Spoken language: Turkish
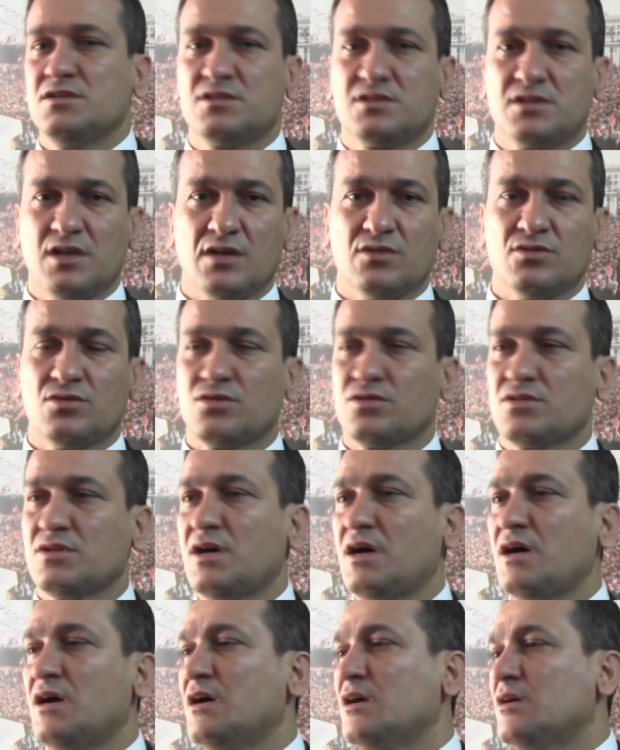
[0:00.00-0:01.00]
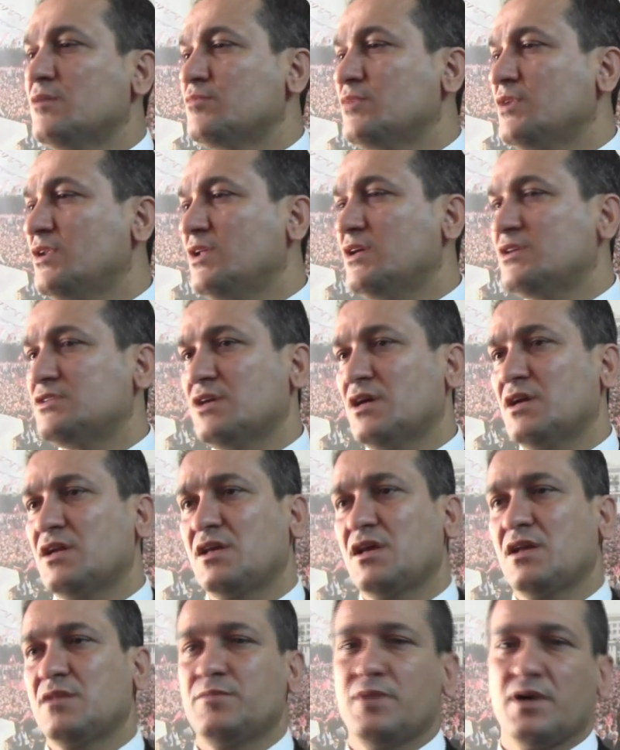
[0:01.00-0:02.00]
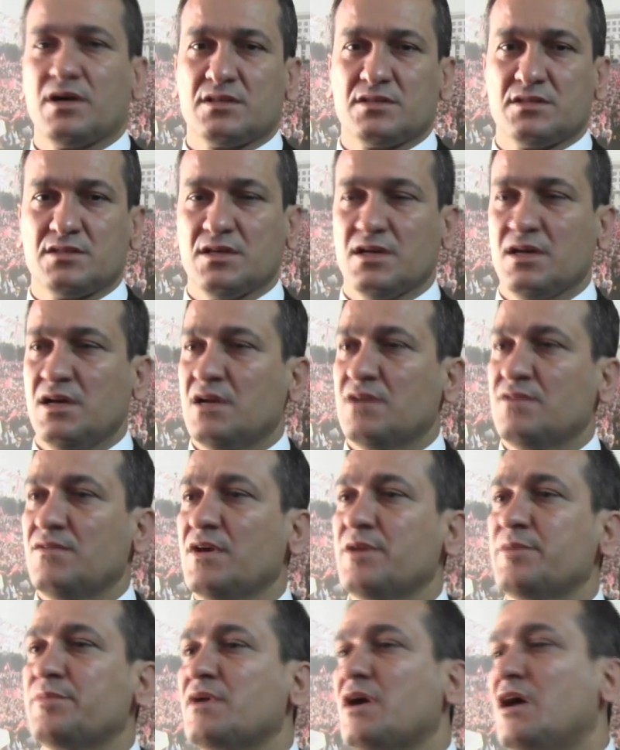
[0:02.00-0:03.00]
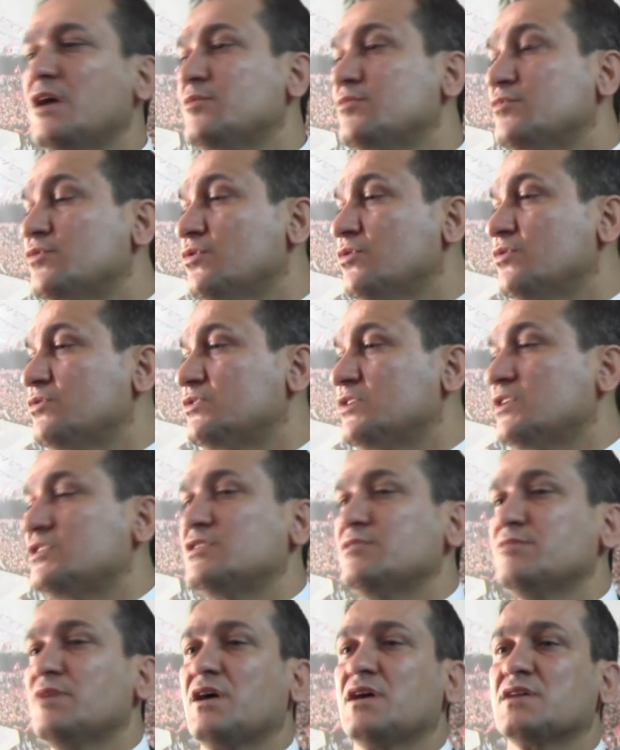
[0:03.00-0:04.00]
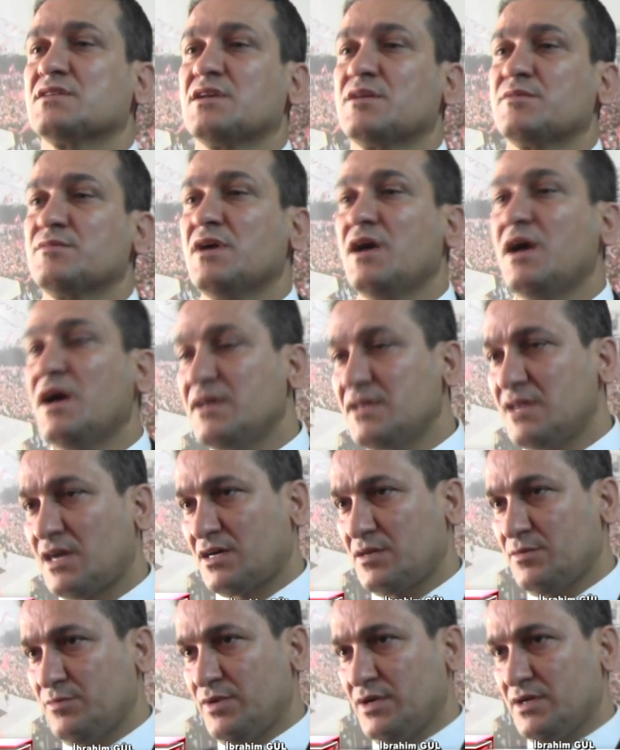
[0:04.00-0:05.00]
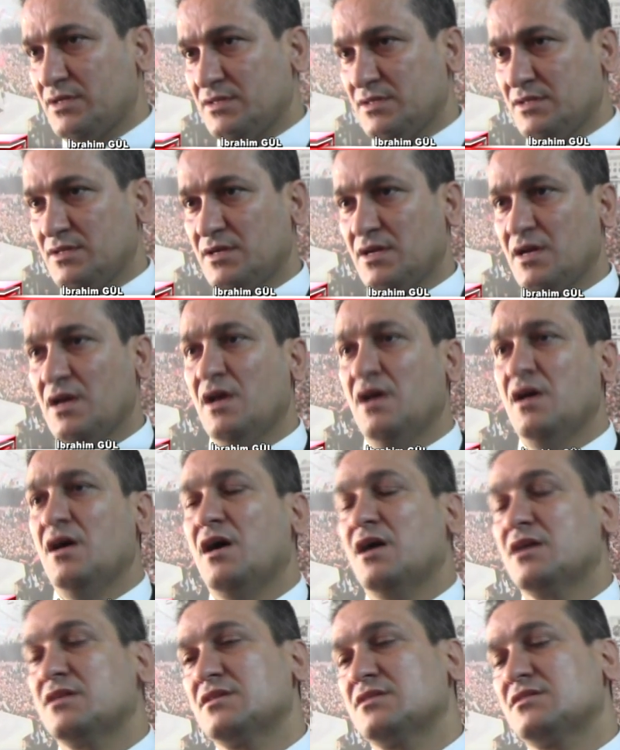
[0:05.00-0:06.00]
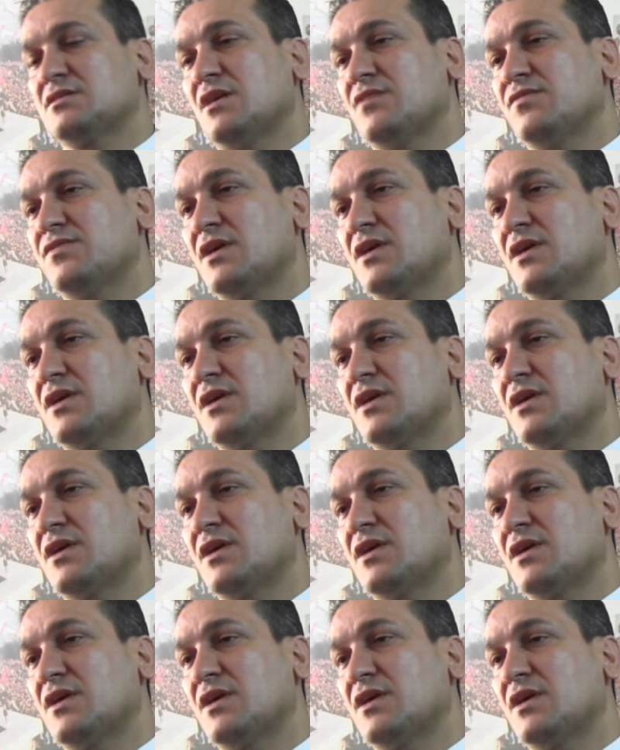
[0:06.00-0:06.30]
İskenderun'da Milliyetçi Hareket Partisi ve İbrahim Gül seçimi kazanmaya en yakın partidir. Artık